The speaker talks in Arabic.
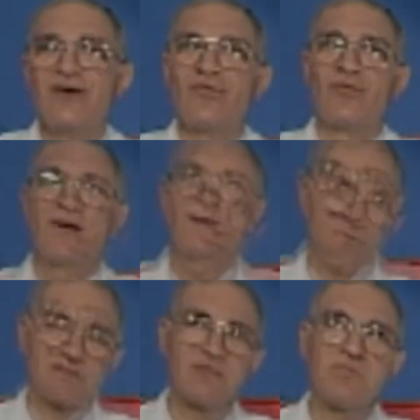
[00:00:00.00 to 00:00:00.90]

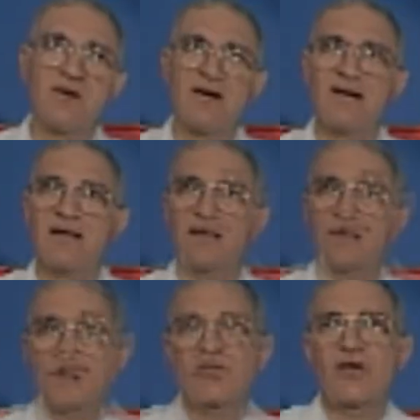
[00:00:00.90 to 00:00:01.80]
وتسمى
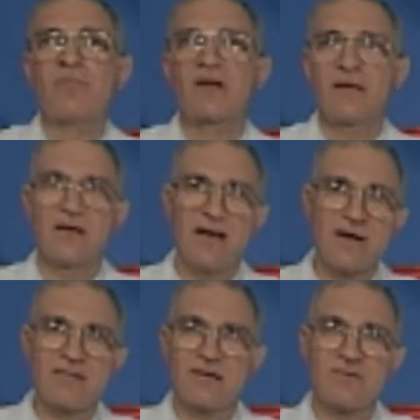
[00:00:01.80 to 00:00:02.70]
الشمرة
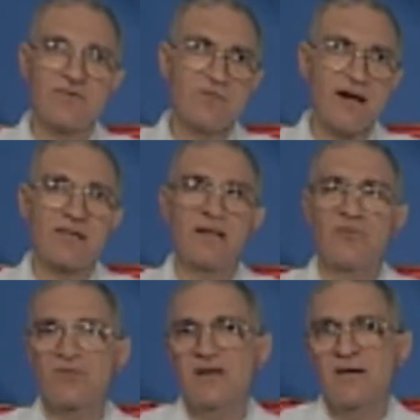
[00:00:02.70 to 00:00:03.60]
أيضا في بعض
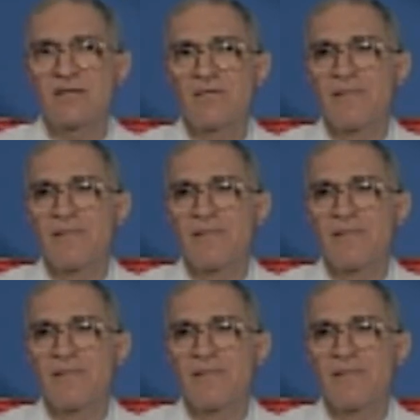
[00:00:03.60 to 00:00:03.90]
البلدان